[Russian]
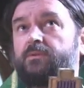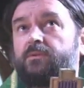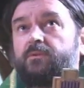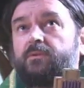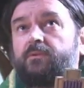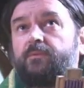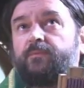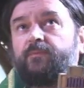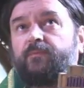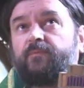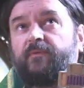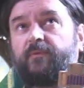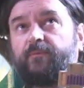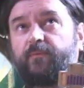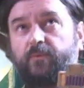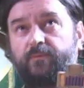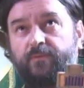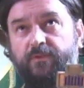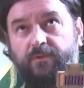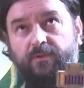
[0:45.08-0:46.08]
Э, вы
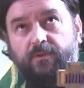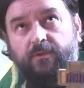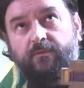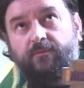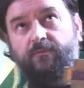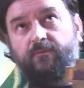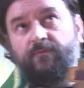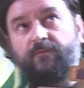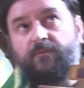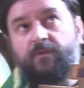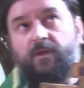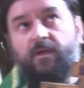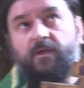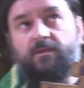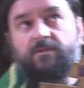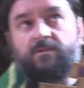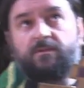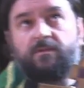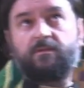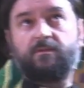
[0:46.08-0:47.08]
помните
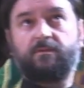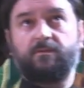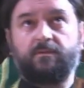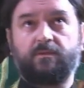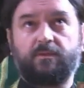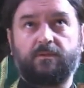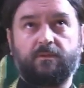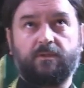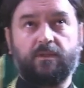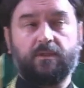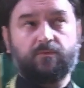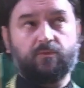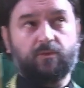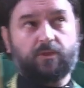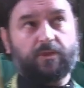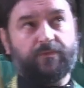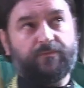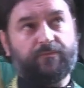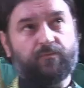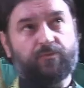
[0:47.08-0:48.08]
вкратце эту
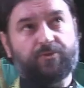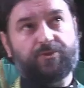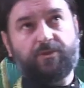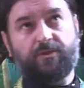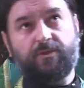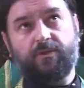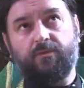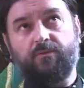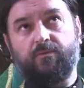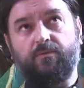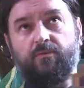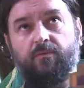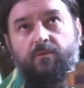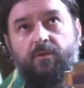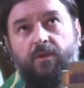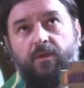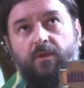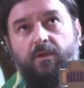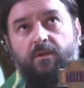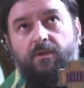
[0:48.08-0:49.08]
канву житийную,
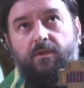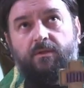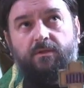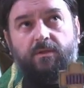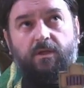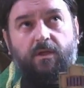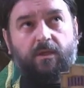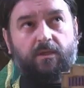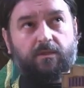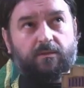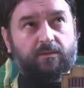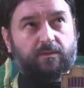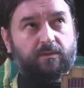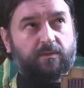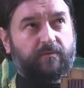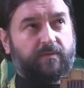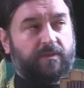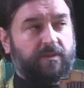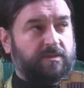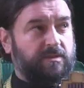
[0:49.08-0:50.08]
когда
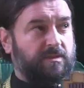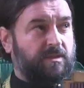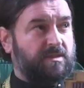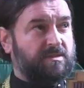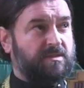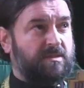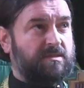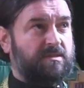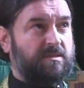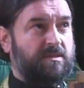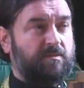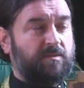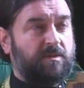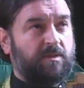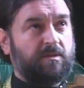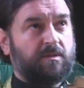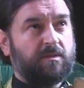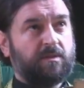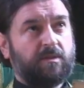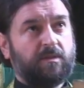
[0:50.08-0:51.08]
говорится о
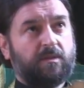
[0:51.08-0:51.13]
Засиме,